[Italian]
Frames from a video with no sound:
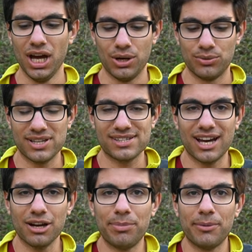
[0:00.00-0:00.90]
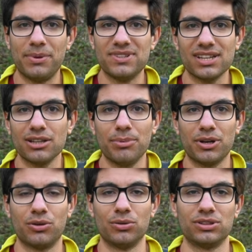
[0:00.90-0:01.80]
una scarpa pensata per
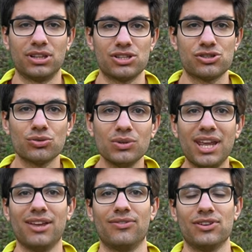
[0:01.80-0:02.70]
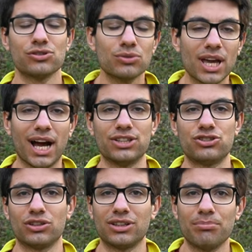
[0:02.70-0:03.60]
correre su neve, su
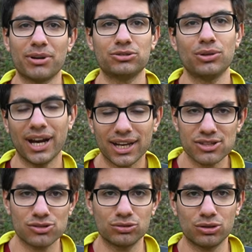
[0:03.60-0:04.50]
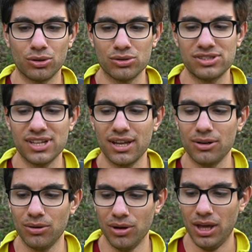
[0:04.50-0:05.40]
ghiaccio, a temperatura anche sotto lo
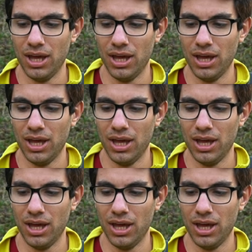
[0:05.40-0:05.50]
zero